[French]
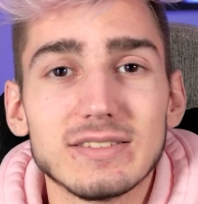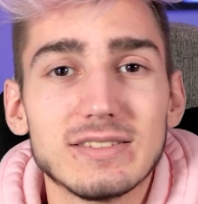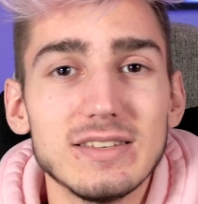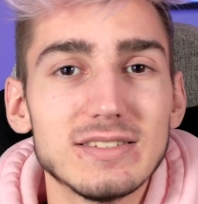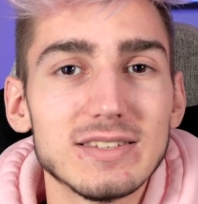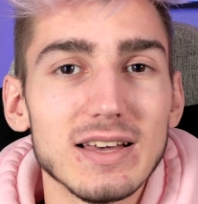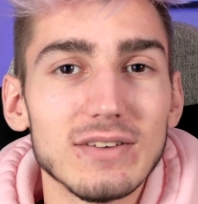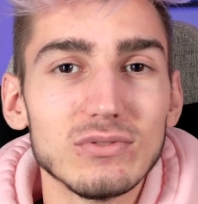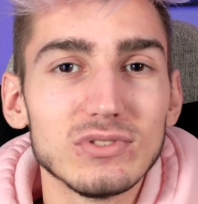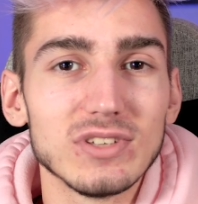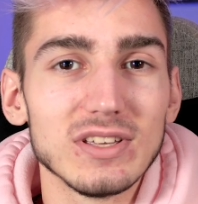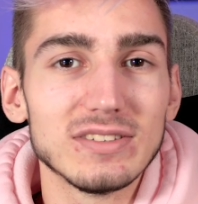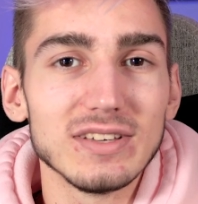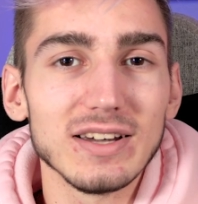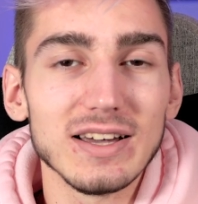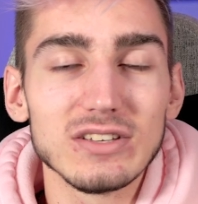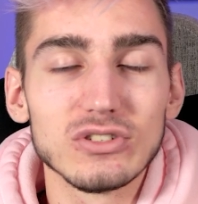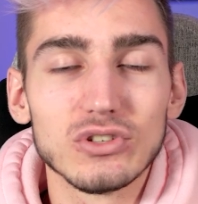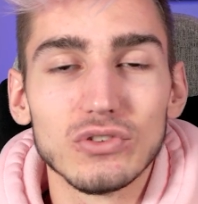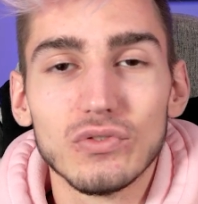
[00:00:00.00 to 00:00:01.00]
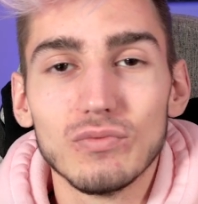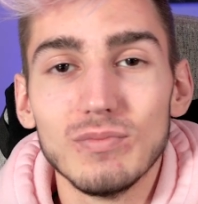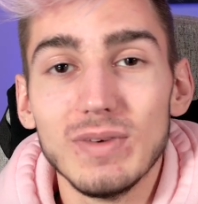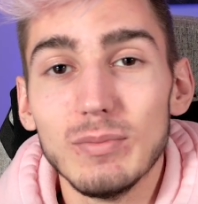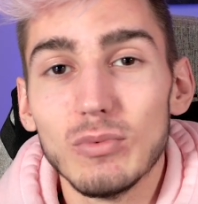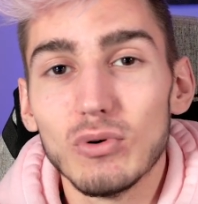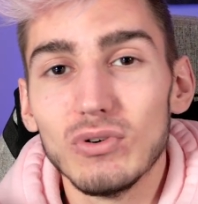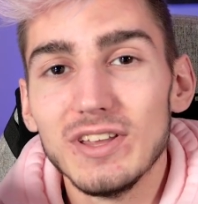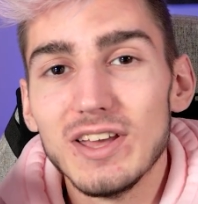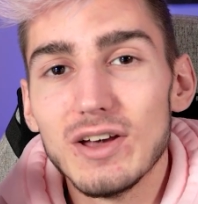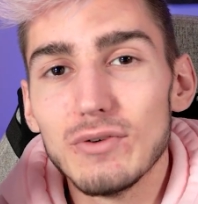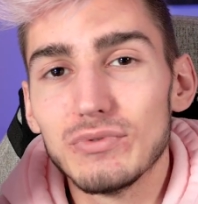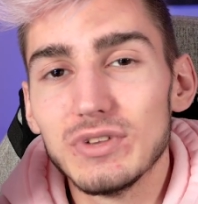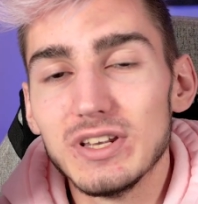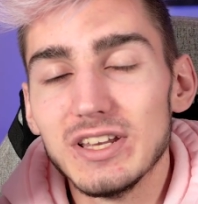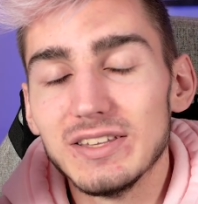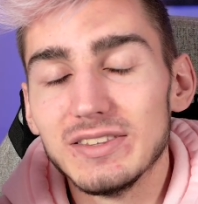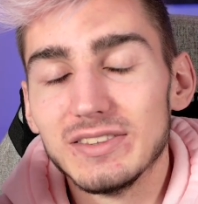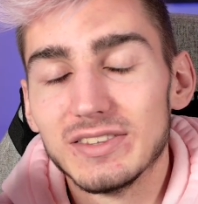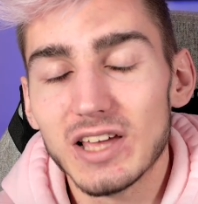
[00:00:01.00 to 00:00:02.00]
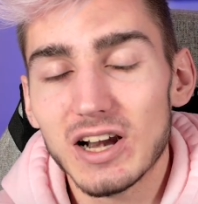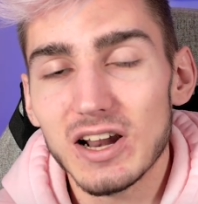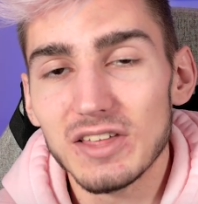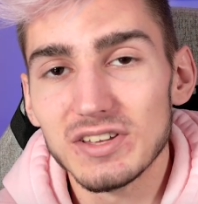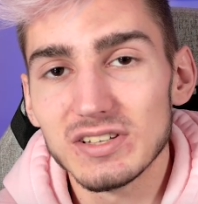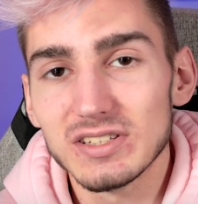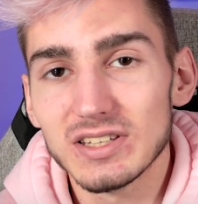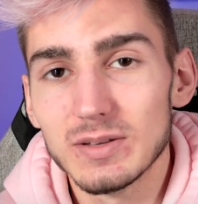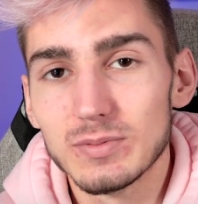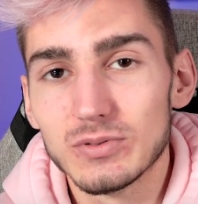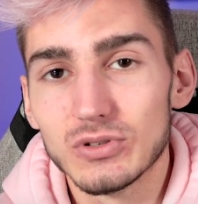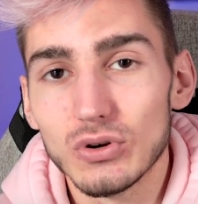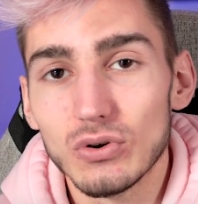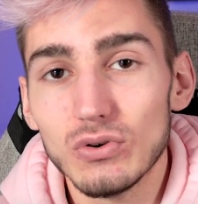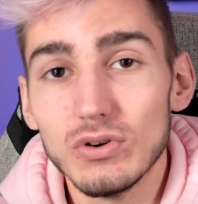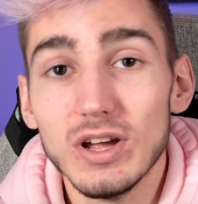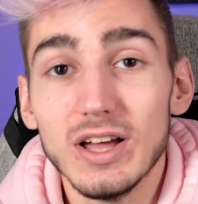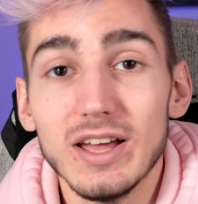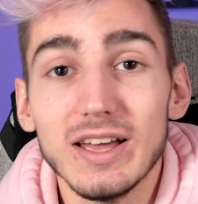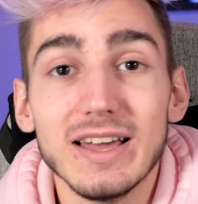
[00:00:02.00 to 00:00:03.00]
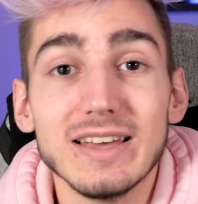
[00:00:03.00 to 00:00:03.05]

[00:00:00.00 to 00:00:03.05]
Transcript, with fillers: Si ça vous intéresse, je vous mets mon lien affilié dans la description.